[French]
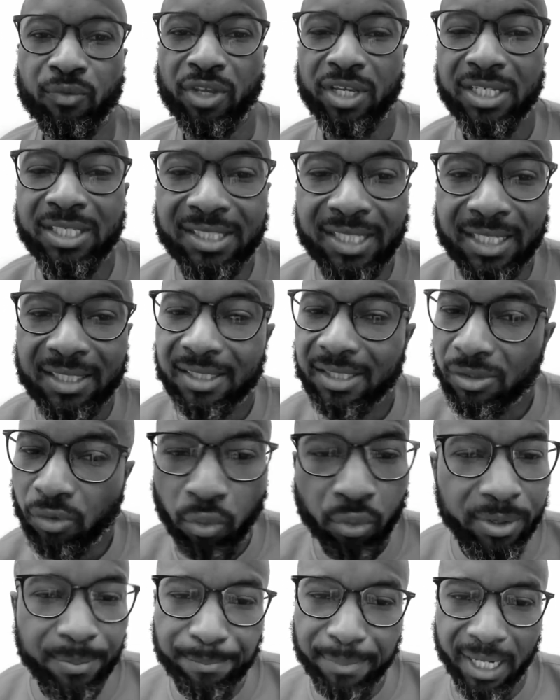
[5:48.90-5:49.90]
ne
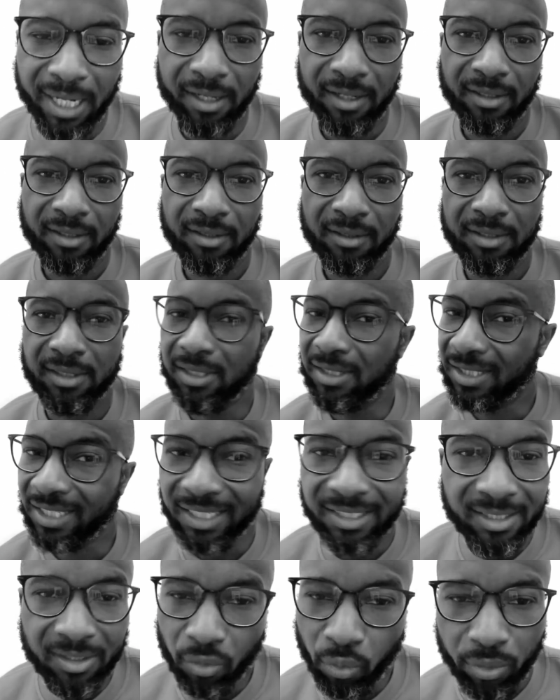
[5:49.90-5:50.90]
s'instruit pas. Il
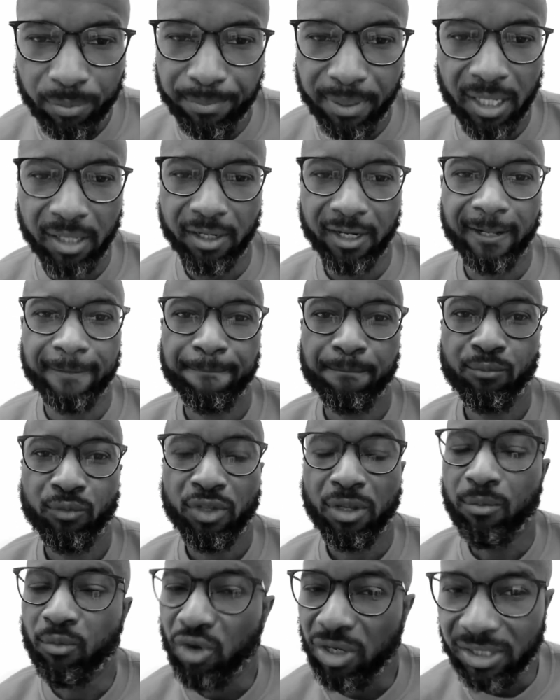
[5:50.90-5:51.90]
s'instruit pas.
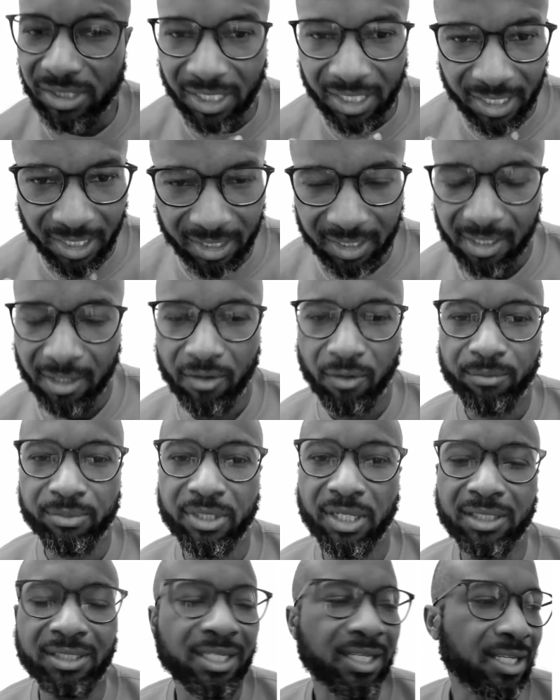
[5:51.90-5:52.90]
Moi, j'ai été comme
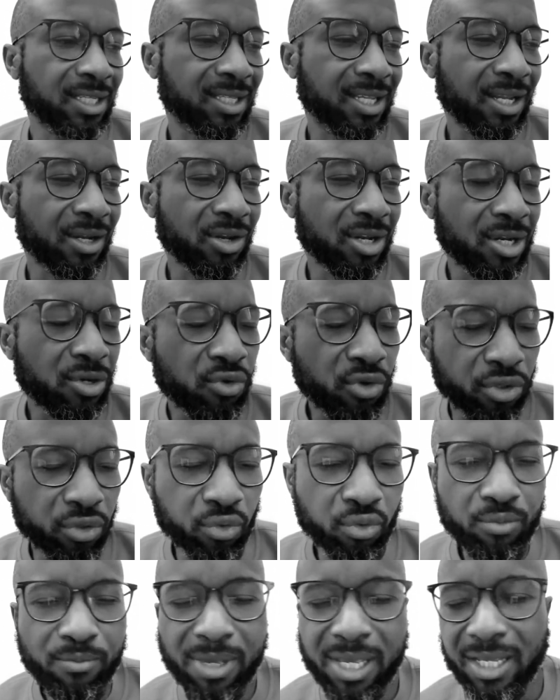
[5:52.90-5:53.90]
ça. J'ai été
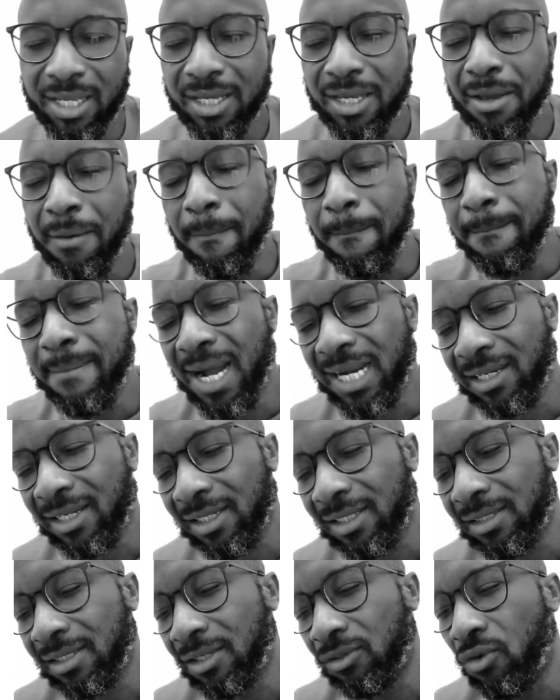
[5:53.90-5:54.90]
légumé,
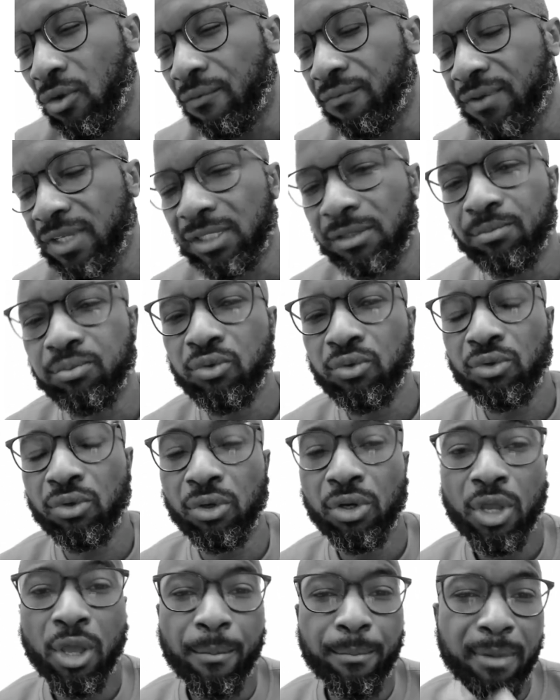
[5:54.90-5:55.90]
matrixé dans Facebook.
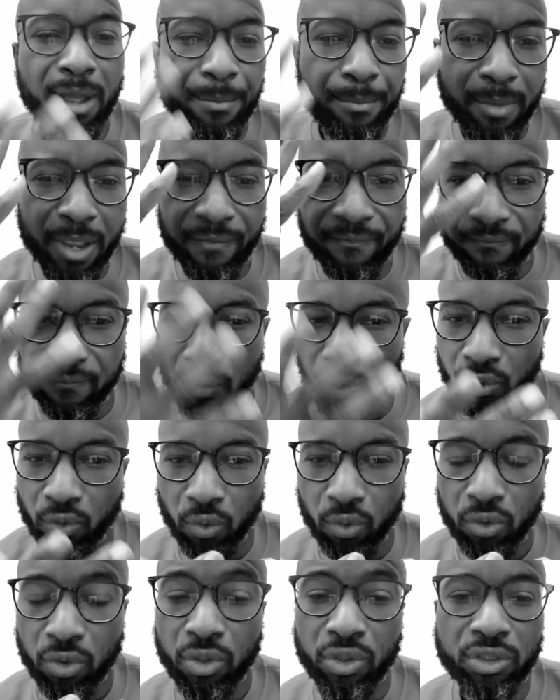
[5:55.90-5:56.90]
Même mes
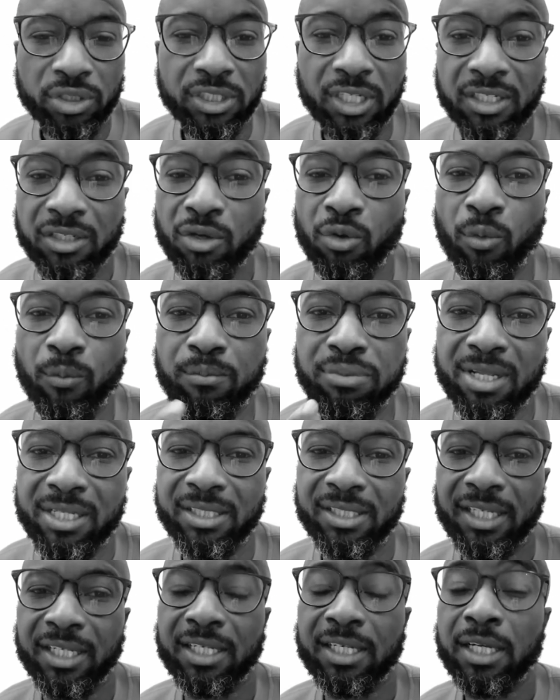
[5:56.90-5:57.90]
photos, j'étais
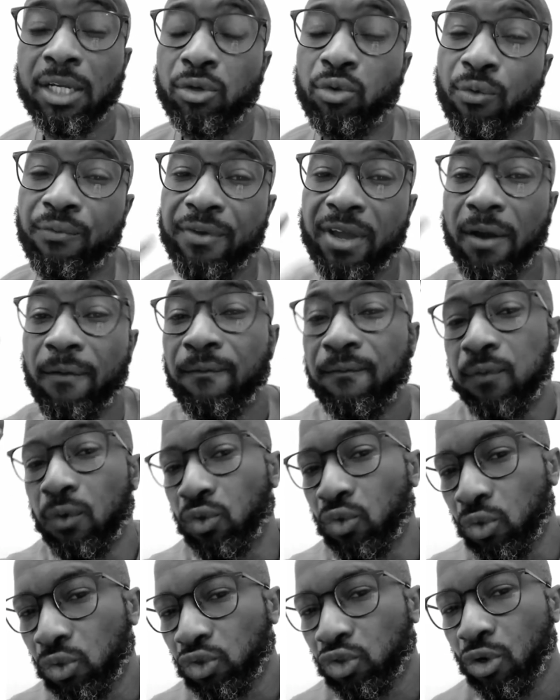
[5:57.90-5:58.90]
obligé de faire
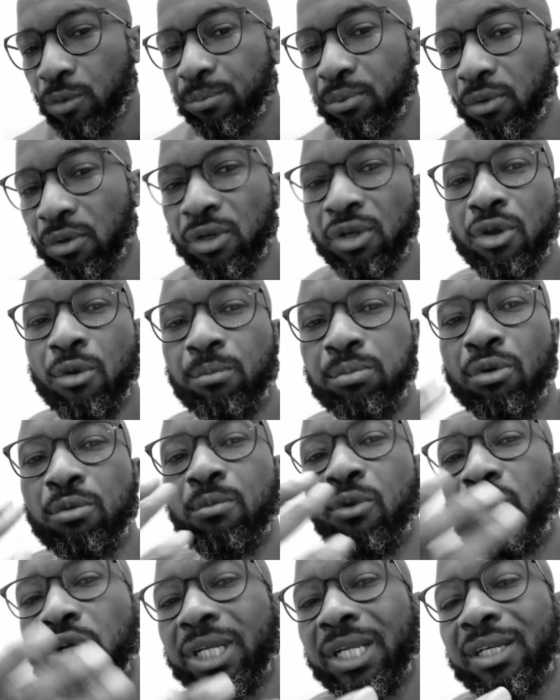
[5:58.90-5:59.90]
Photoshop pour
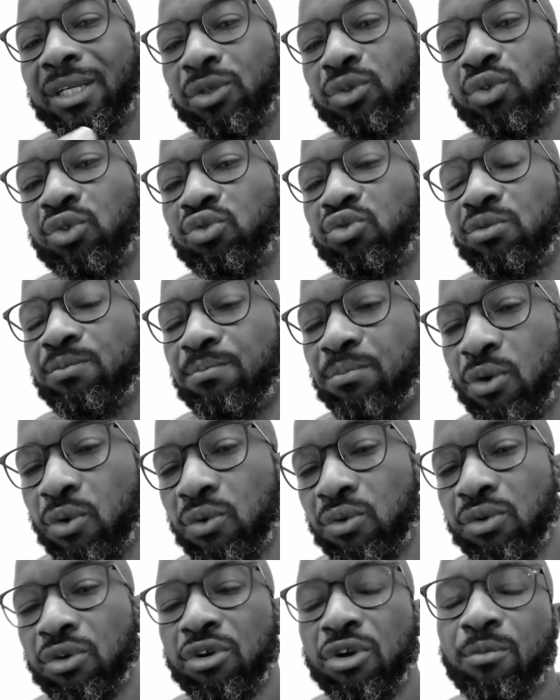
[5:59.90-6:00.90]
montrer que je suis
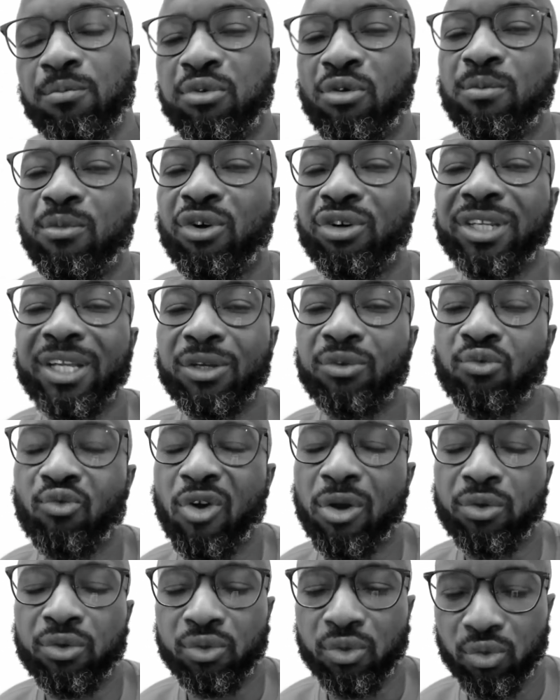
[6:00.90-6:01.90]
beau, pour montrer quoi
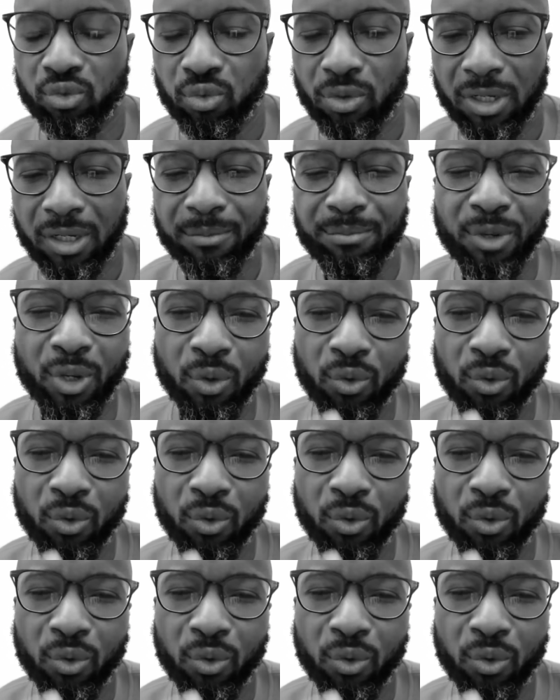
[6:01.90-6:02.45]
que ce soit. Mais